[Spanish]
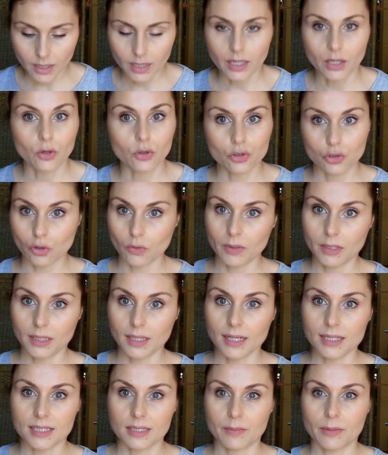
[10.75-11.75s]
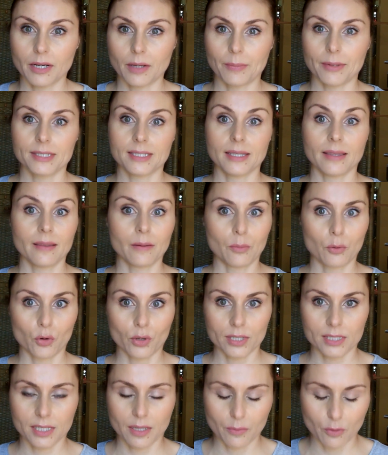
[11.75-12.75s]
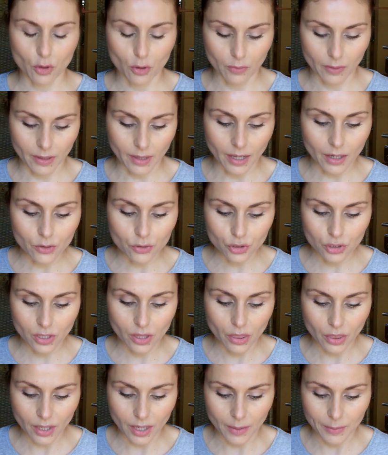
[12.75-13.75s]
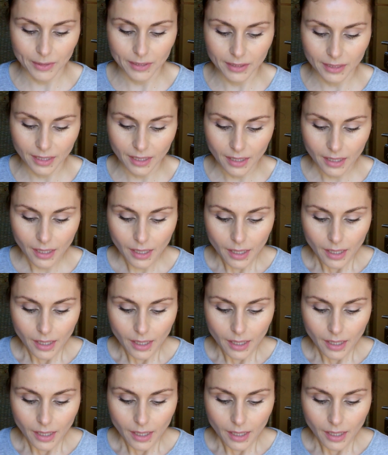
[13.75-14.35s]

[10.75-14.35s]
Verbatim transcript: y que no os comenté la semana pasada porque se me olvidaron, sinceramente.